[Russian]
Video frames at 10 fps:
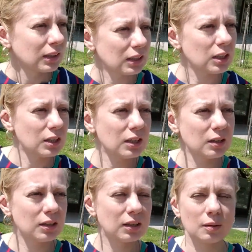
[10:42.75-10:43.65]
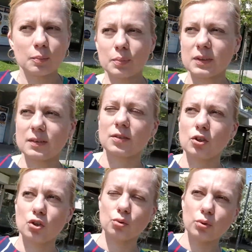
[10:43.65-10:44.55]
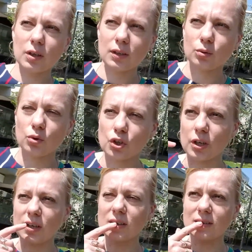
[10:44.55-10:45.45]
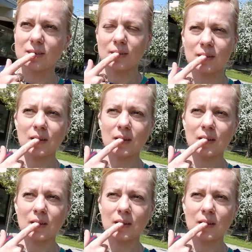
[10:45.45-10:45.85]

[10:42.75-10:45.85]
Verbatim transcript: И посвящу я эту часть